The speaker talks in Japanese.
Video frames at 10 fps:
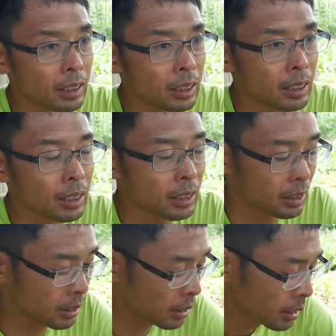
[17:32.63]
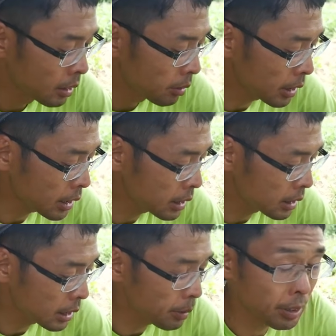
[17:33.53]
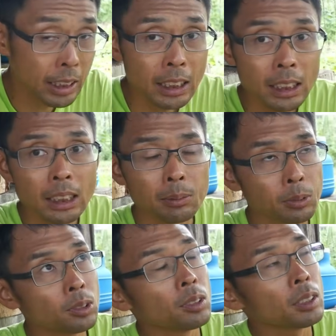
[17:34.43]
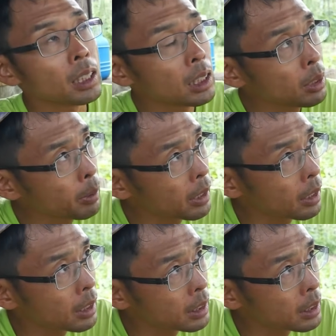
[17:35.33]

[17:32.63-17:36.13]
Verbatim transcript: えー私、ちなみに私自身も、何年前かな、